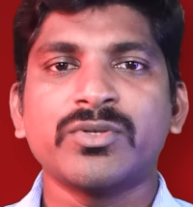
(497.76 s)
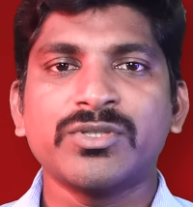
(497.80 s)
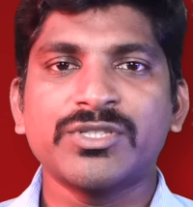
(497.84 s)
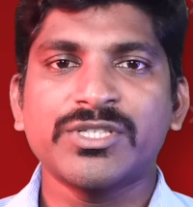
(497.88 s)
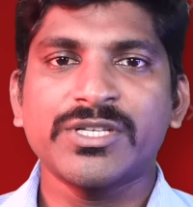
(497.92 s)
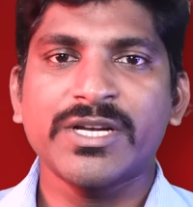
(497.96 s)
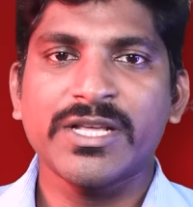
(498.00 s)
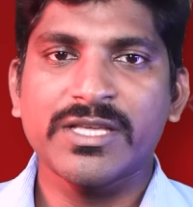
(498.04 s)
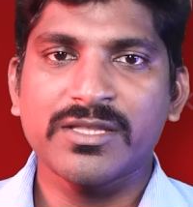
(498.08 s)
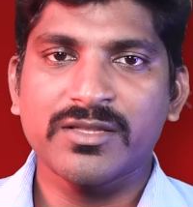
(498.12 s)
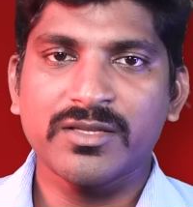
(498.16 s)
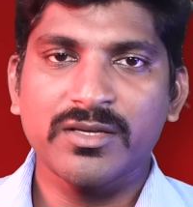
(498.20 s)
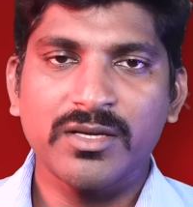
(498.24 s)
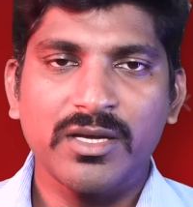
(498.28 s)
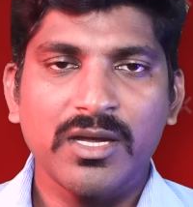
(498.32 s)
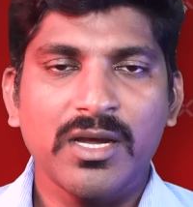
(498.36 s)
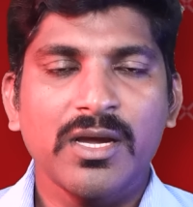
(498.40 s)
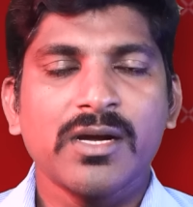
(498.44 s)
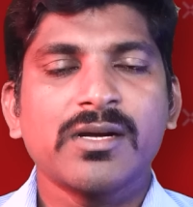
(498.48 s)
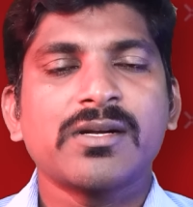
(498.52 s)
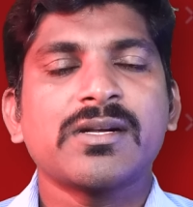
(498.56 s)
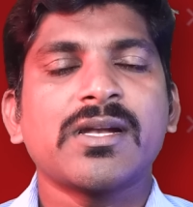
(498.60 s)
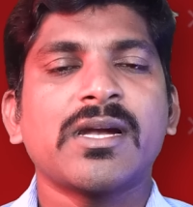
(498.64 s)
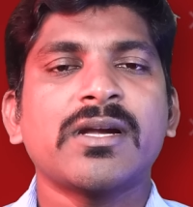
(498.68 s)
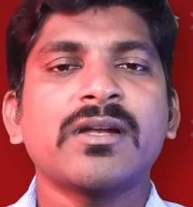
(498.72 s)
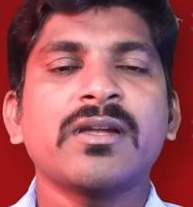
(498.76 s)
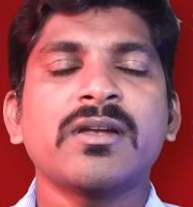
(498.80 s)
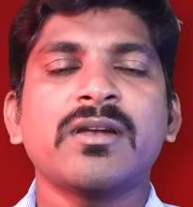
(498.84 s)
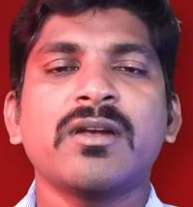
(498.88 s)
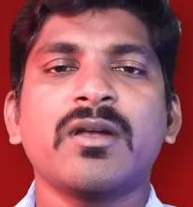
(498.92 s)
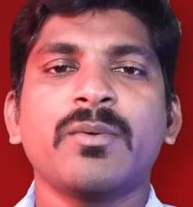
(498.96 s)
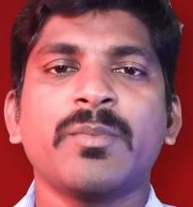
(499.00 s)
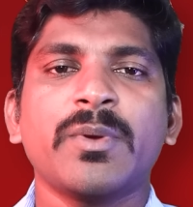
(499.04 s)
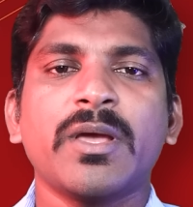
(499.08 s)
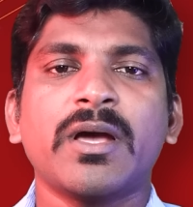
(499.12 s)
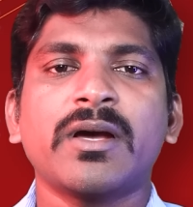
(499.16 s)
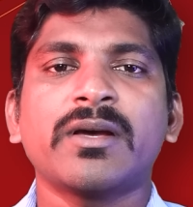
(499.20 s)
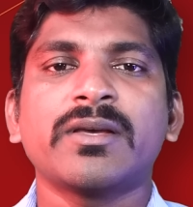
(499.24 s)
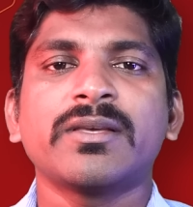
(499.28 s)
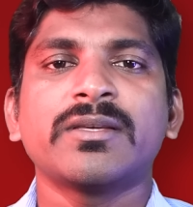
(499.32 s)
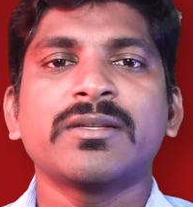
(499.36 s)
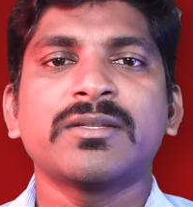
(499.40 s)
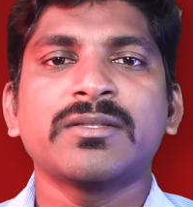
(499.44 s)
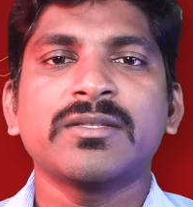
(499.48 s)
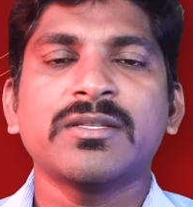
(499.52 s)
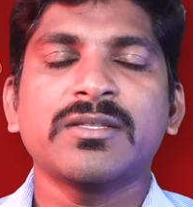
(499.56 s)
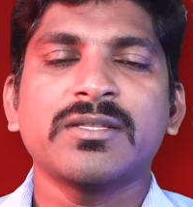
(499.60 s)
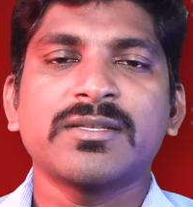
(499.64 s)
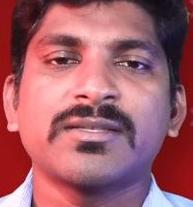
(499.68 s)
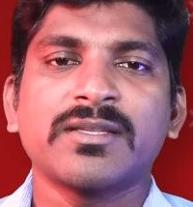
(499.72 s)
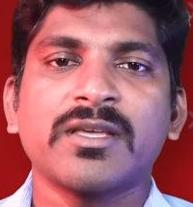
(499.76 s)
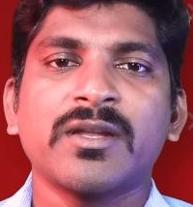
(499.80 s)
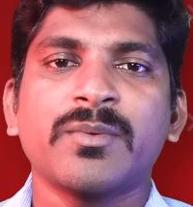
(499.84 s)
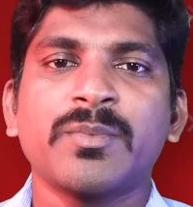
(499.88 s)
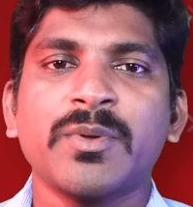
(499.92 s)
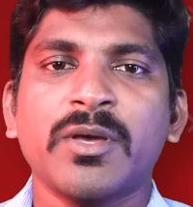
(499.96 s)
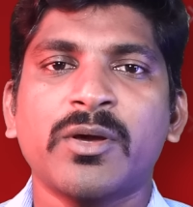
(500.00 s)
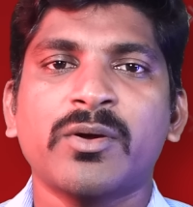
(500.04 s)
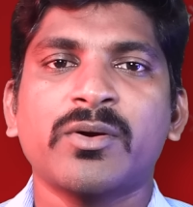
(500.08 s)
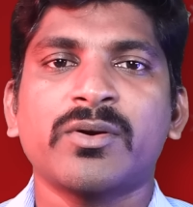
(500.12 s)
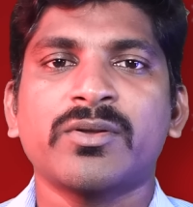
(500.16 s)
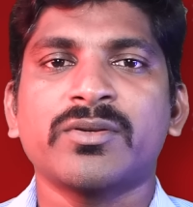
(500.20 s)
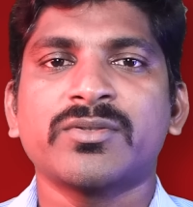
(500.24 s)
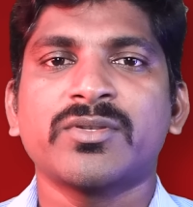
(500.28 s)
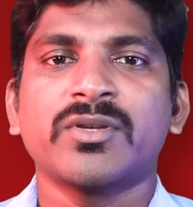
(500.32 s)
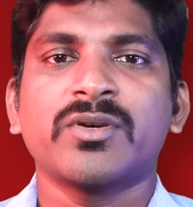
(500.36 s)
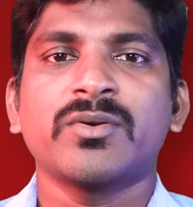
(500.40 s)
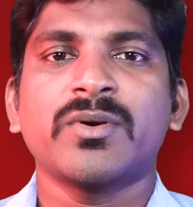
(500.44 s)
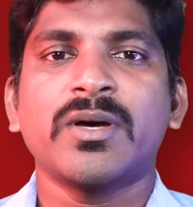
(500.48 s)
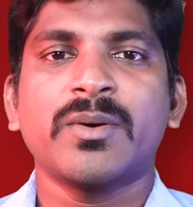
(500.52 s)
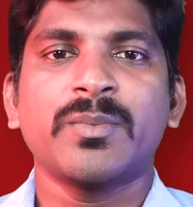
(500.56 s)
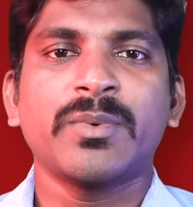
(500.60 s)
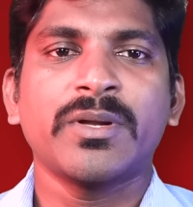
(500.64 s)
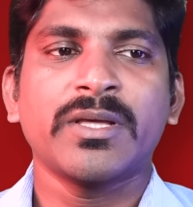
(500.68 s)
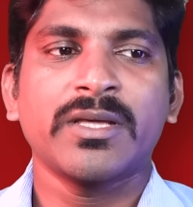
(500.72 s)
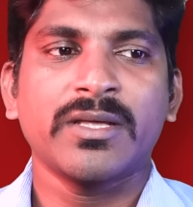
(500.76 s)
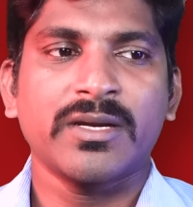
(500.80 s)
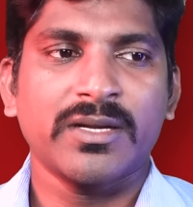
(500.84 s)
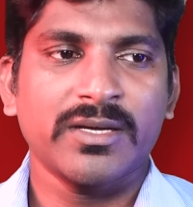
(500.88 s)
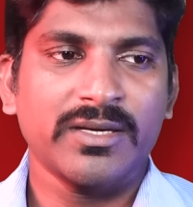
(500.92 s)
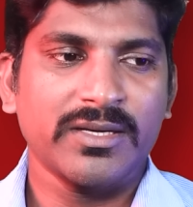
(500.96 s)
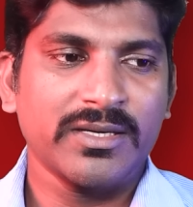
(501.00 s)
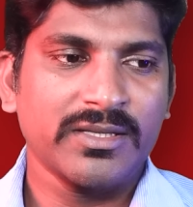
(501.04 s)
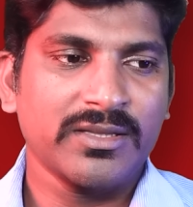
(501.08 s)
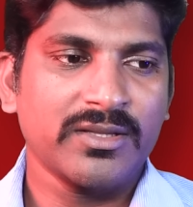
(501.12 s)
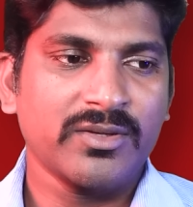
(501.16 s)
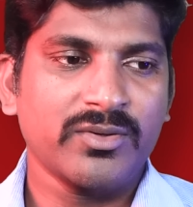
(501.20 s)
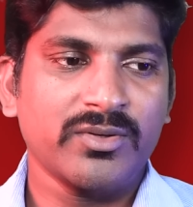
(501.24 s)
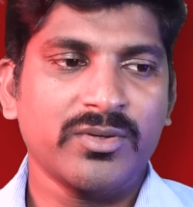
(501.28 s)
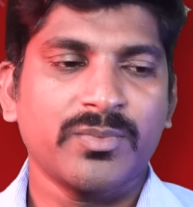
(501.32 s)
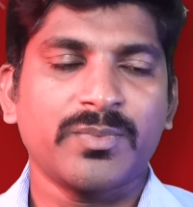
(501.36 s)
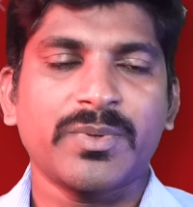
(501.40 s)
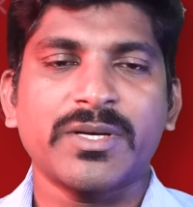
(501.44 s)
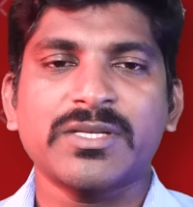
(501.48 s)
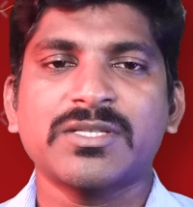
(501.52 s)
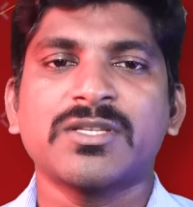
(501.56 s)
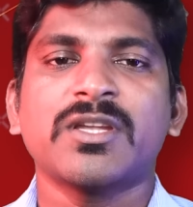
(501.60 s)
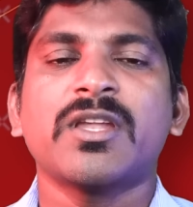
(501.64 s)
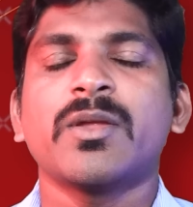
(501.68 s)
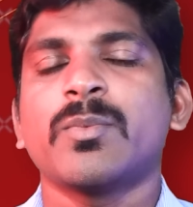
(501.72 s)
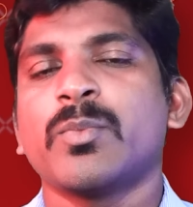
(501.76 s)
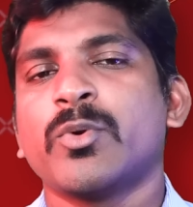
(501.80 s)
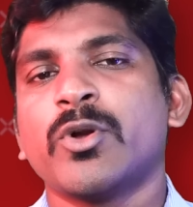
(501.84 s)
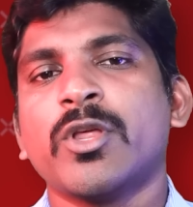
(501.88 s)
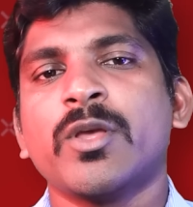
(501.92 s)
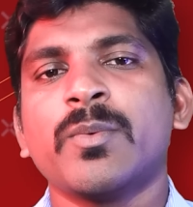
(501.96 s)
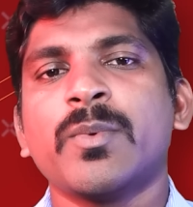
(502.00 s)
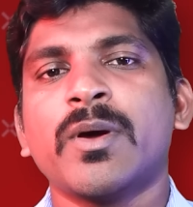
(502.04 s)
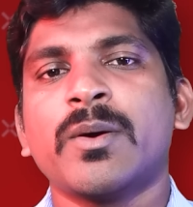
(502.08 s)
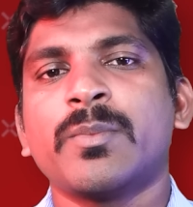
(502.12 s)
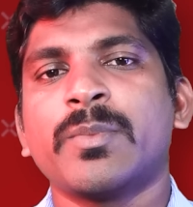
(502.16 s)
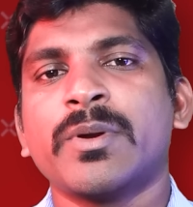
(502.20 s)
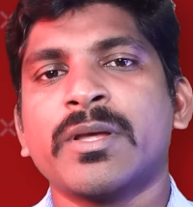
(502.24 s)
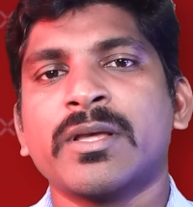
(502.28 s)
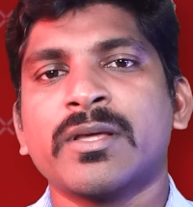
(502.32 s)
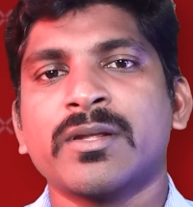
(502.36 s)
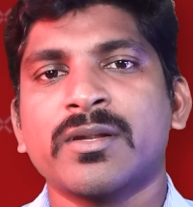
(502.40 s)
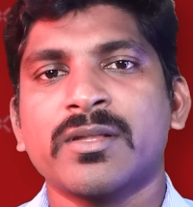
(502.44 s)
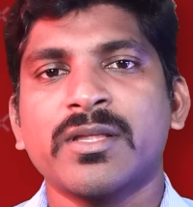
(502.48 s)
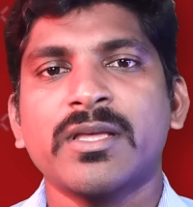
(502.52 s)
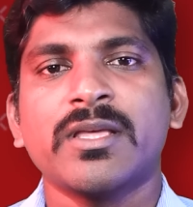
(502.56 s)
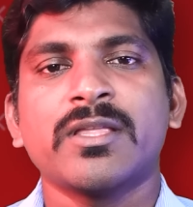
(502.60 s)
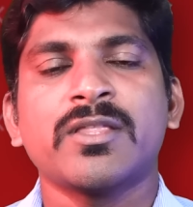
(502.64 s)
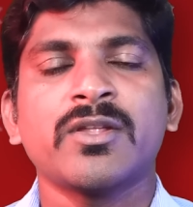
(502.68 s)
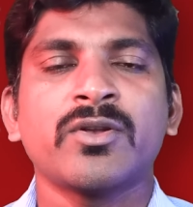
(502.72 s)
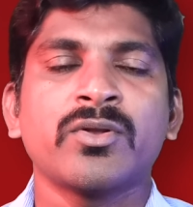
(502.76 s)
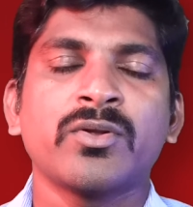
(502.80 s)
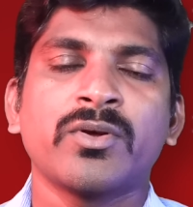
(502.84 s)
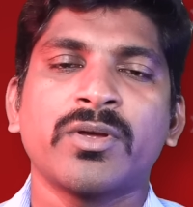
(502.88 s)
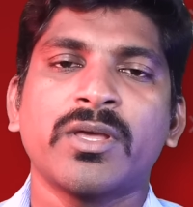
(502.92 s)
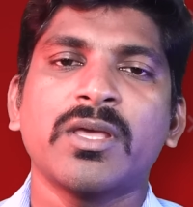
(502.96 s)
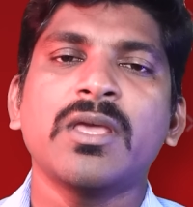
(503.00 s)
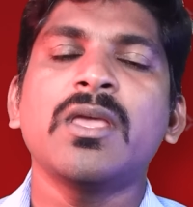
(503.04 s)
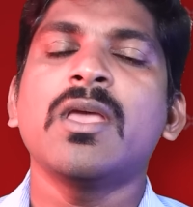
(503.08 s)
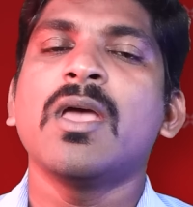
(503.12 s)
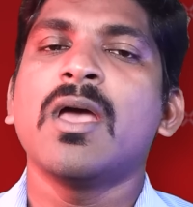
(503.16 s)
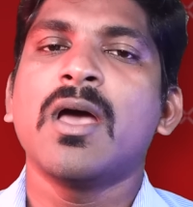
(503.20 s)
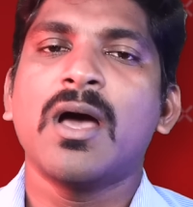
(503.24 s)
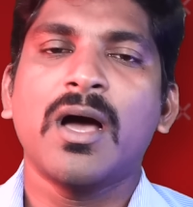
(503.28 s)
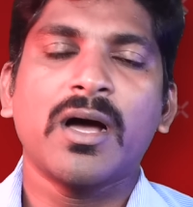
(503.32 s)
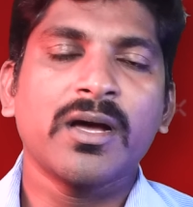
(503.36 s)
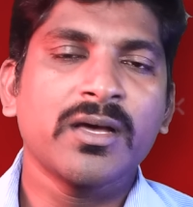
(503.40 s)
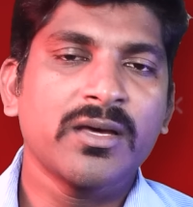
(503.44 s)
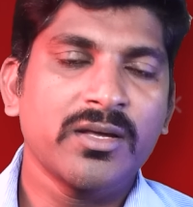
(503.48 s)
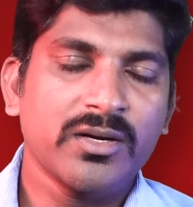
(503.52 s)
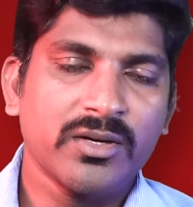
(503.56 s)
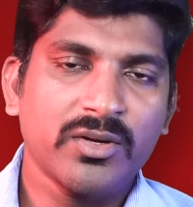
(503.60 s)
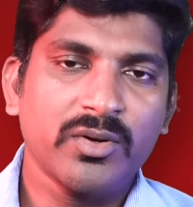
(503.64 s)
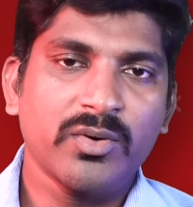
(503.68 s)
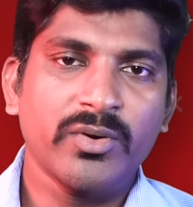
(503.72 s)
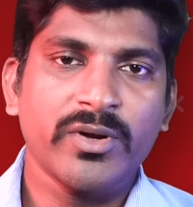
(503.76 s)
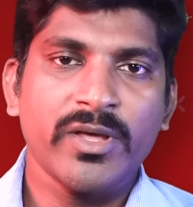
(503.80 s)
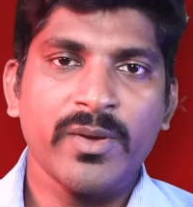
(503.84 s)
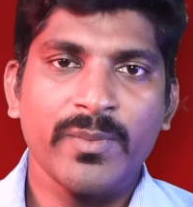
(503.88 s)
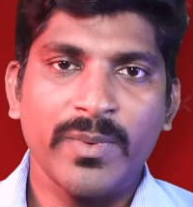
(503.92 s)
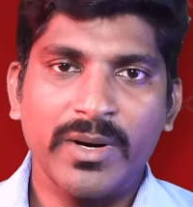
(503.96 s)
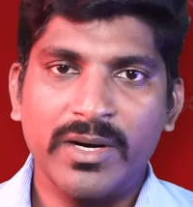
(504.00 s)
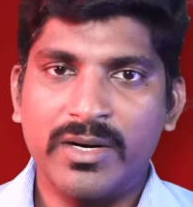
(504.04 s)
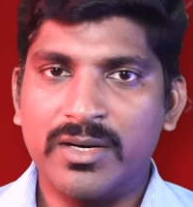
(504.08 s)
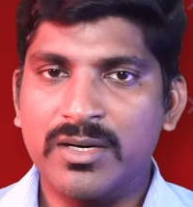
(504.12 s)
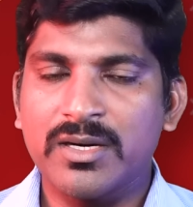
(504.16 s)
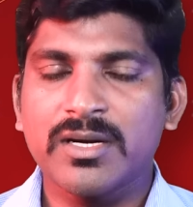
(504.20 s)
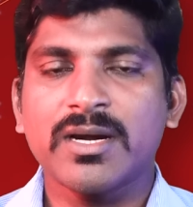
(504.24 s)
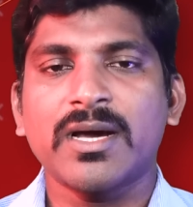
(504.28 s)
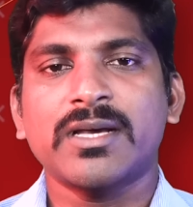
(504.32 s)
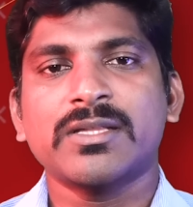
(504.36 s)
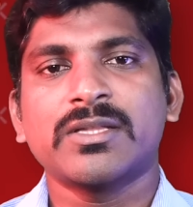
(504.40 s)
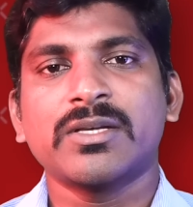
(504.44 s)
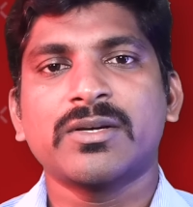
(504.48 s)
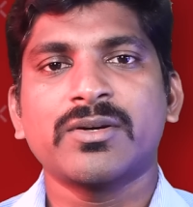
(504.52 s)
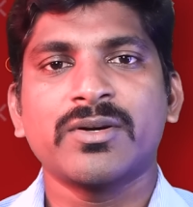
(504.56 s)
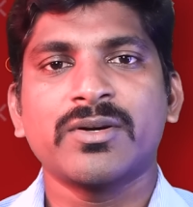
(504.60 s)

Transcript: ஒன்றிணைந்து நடுநிலைமையாக இருந்து இந்த செர்பியா கொசோவா அப்படிங்கிற இந்த ஒரு பிரச்சனை முடியுமா அப்படிங்கிறத எதிர்நோக்கி அங்கே இருக்கக்கூடிய மக்கள் காத்து